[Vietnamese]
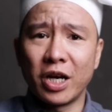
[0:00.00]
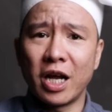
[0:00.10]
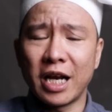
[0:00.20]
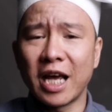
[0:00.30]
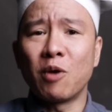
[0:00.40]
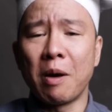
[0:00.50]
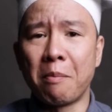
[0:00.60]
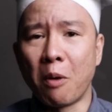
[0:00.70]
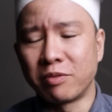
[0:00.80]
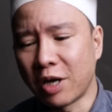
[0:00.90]
Cho nên đây cũng là
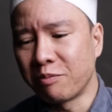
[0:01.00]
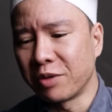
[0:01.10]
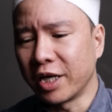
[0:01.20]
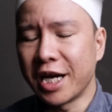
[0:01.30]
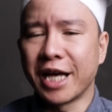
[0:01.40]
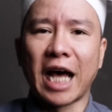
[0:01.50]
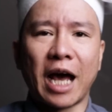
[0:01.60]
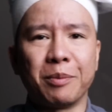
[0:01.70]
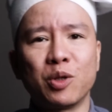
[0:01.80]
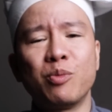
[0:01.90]
một trong những cái đề
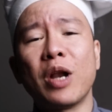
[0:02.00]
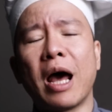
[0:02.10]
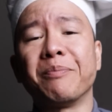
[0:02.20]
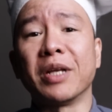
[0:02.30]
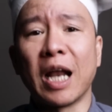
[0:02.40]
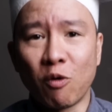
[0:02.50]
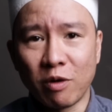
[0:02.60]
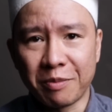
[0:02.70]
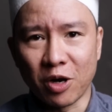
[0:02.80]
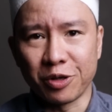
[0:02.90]
tài mà tôi muốn làm từ lâu
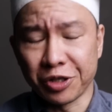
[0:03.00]
lắm rồi.